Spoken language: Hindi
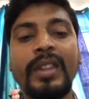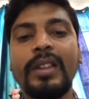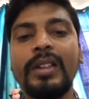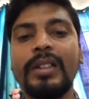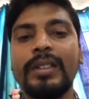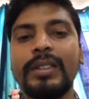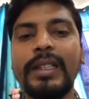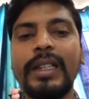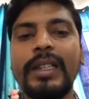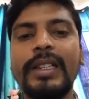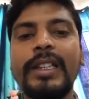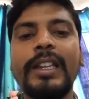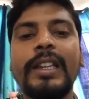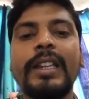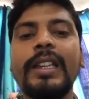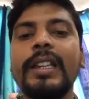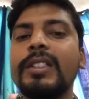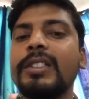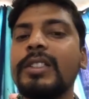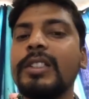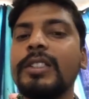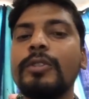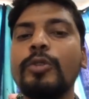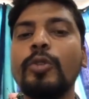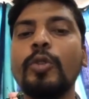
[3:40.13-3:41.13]
देखिए एक
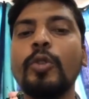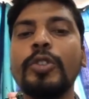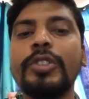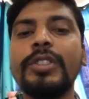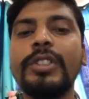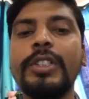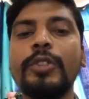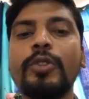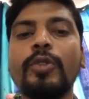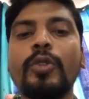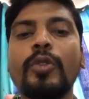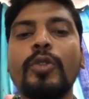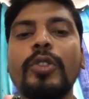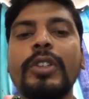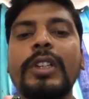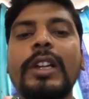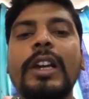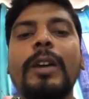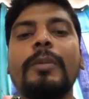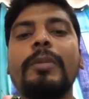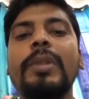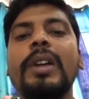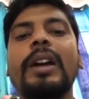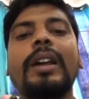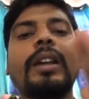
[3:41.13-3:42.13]
चीज़ दो चीज़ों को यहाँ
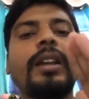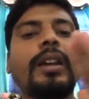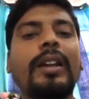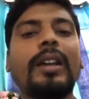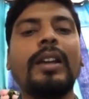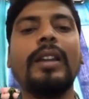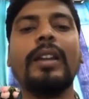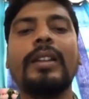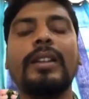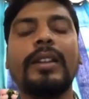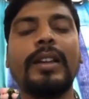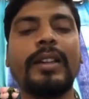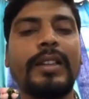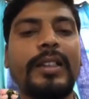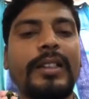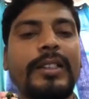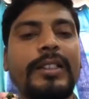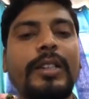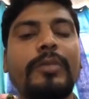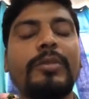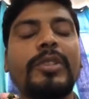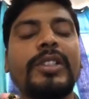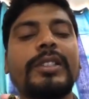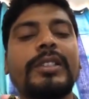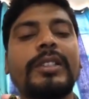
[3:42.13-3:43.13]
पे अलग अलग करके
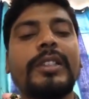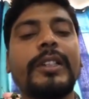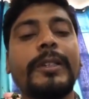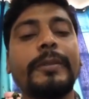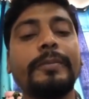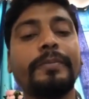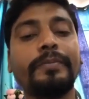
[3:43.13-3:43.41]
समझते हैं